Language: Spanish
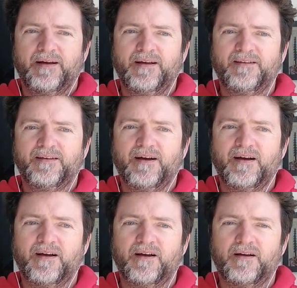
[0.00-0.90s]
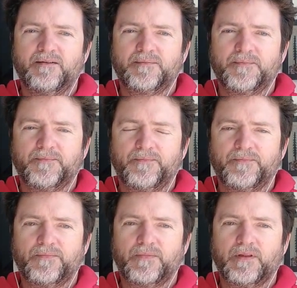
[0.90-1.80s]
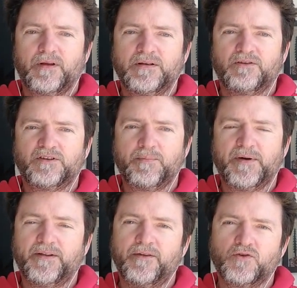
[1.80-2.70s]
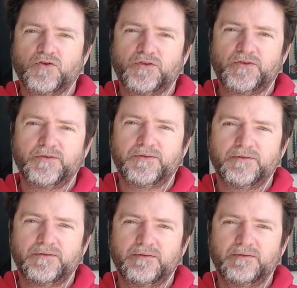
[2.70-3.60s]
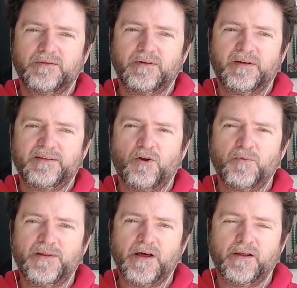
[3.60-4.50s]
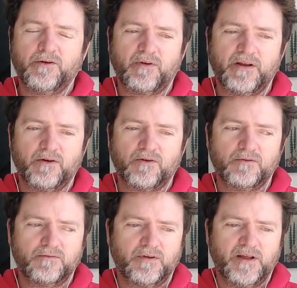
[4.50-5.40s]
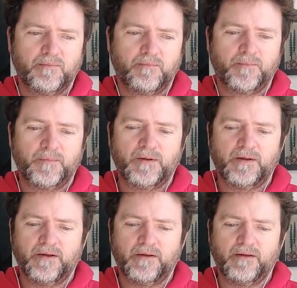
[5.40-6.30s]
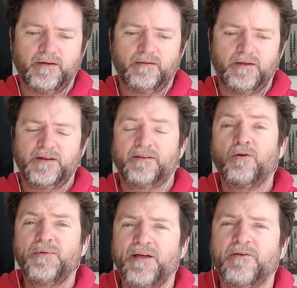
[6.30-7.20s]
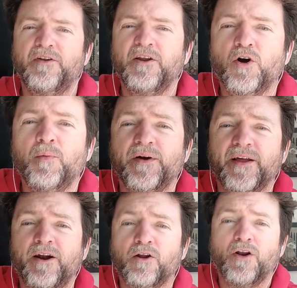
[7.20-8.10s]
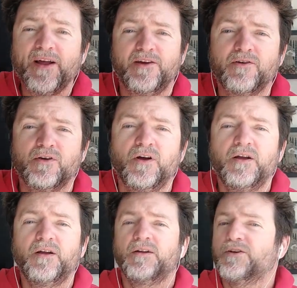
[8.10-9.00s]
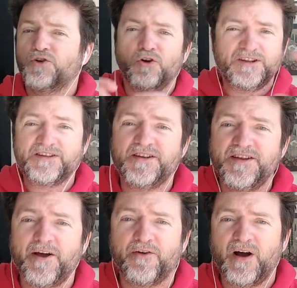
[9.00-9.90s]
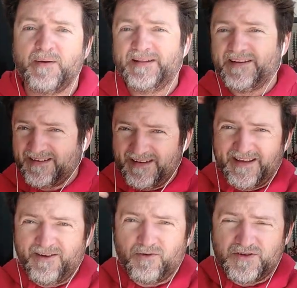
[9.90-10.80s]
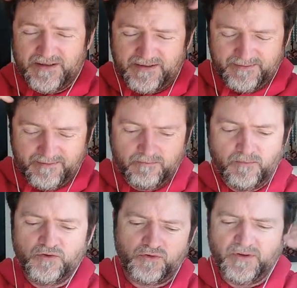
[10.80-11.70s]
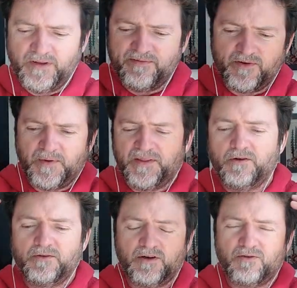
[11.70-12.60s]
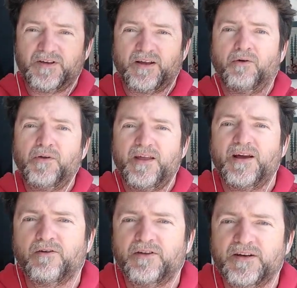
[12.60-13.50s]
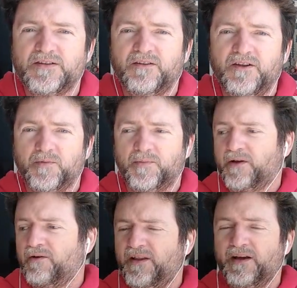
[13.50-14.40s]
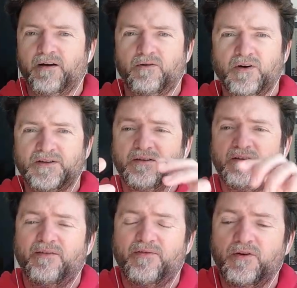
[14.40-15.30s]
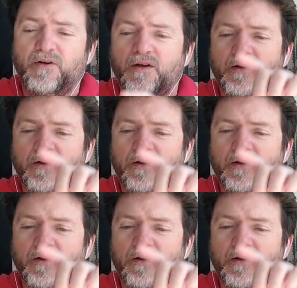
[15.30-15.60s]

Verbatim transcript: está esa otra parte de nosotros que está olvidada en un rincón, y está olvidada en un rincón porque en el colegio solo te enseñaron a meterte aquí cosas, un montón de información, de cosas que hoy día no tiene sentido, porque hoy día coges el teléfono